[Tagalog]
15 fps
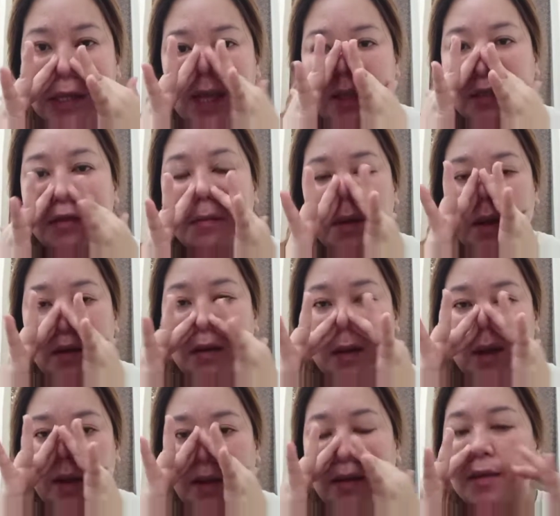natin yung mga
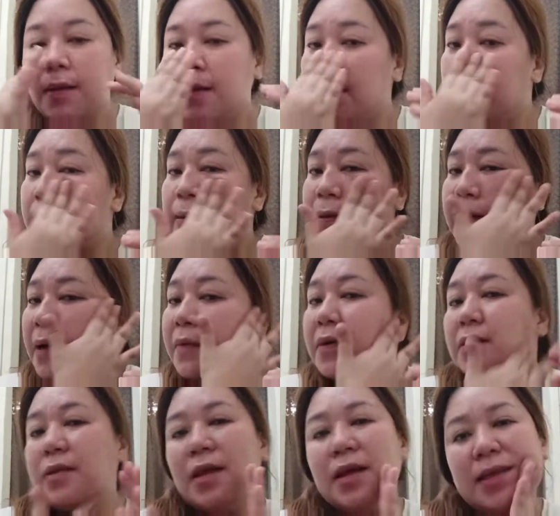
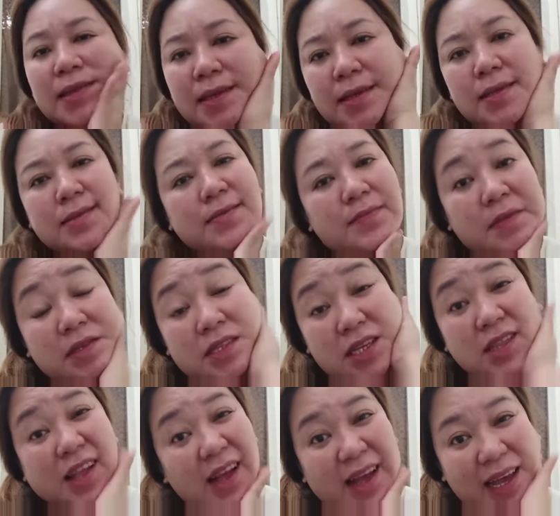pagawat natin.
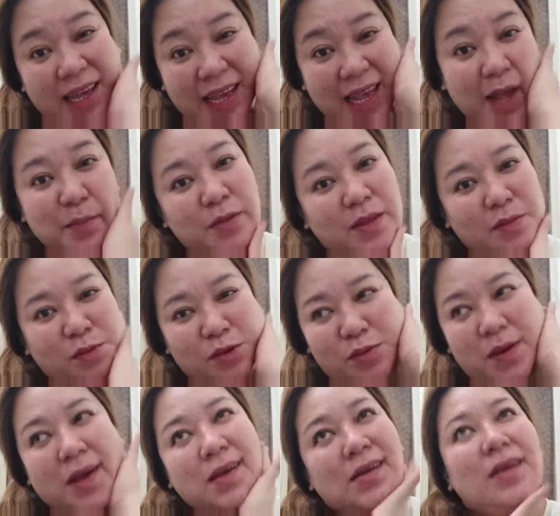Minsan nakakaya, di
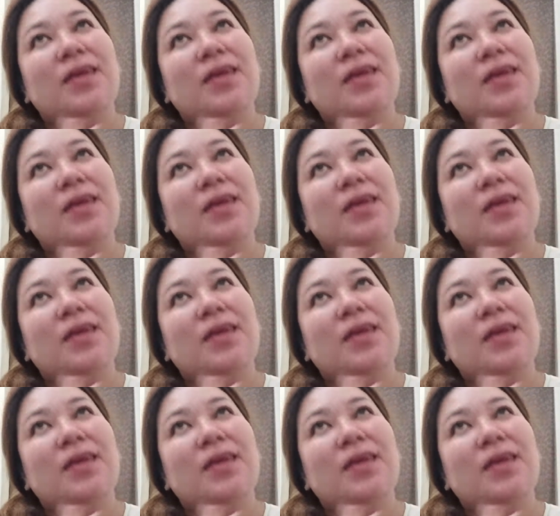ba?